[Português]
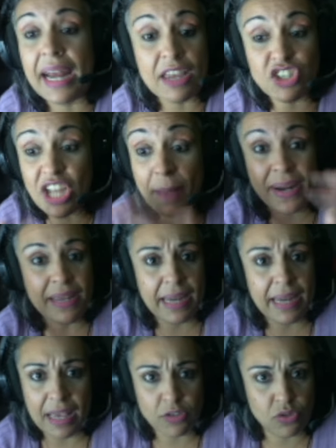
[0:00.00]
já para
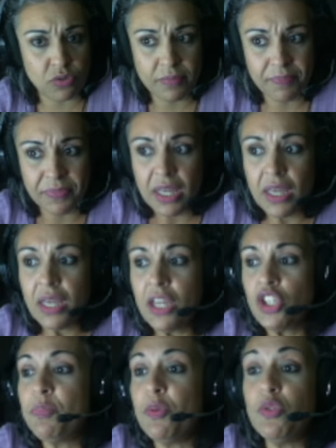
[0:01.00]
ingresso,
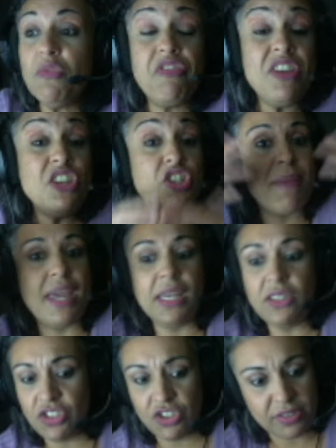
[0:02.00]
tipo num fim de
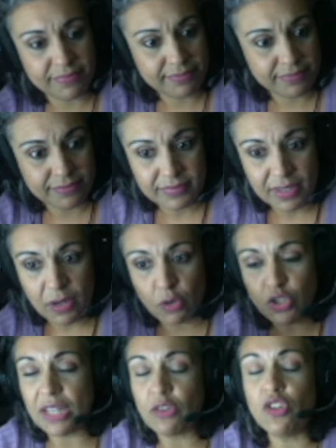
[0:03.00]
mês,
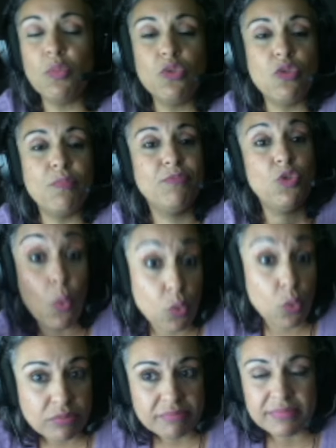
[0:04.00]
onde está todo mundo
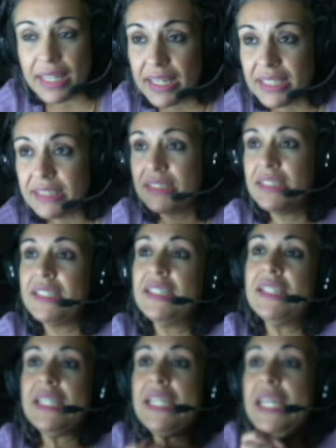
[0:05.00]
duro, né?
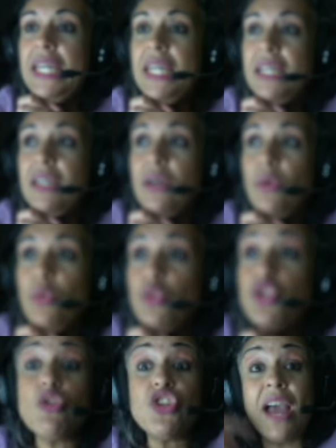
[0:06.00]
E o
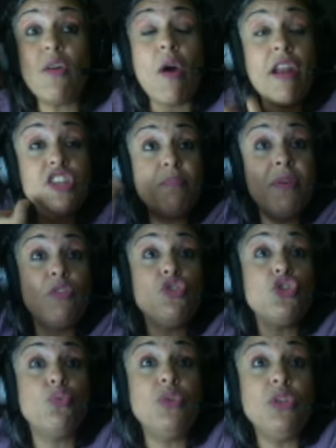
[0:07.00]
show já é agora, dia 1 de
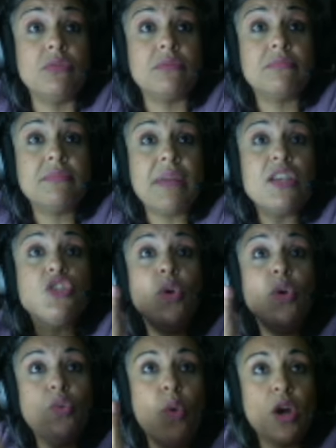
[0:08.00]
junho, às
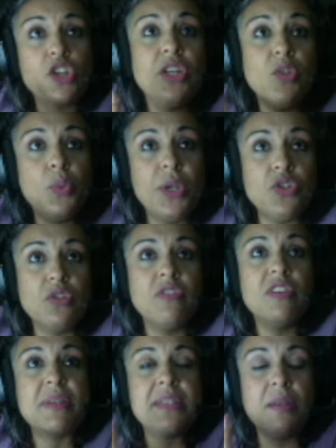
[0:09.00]
8 horas da noite, no
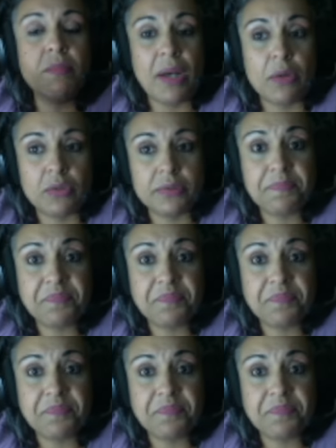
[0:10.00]
Vibra São Paulo.